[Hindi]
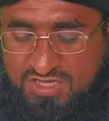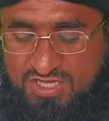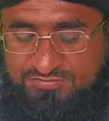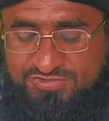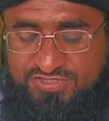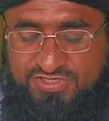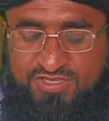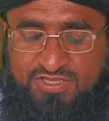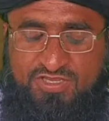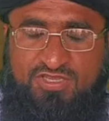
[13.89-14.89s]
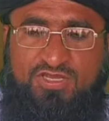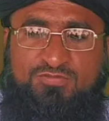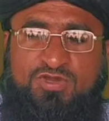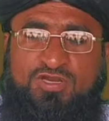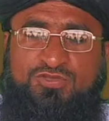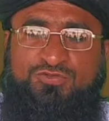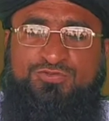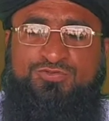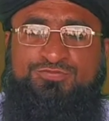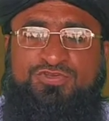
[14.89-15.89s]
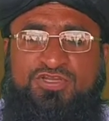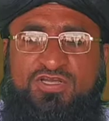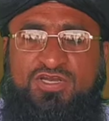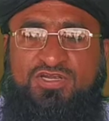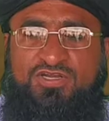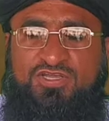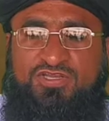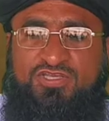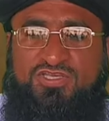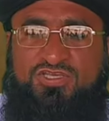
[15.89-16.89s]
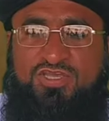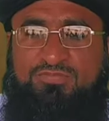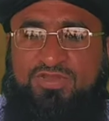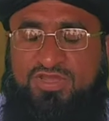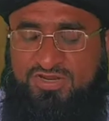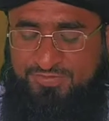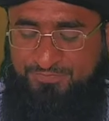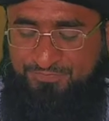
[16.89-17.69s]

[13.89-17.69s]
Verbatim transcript: आप देख रहे हैं हमारे यूट्यूब चैनल डेहरकी के बयान